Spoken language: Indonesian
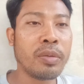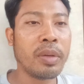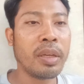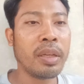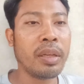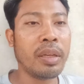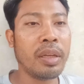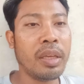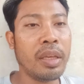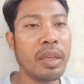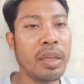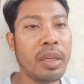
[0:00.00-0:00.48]

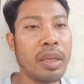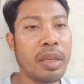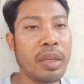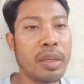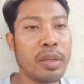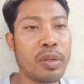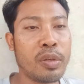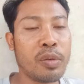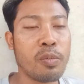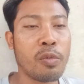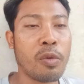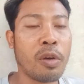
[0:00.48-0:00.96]
ini
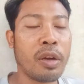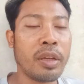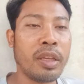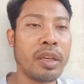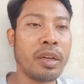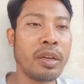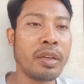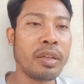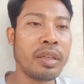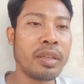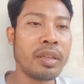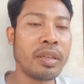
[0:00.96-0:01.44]

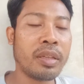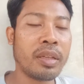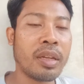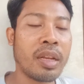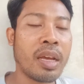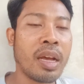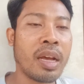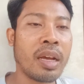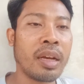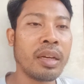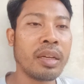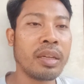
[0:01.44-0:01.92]
semuanya
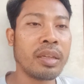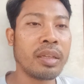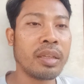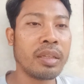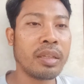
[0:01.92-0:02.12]
sedang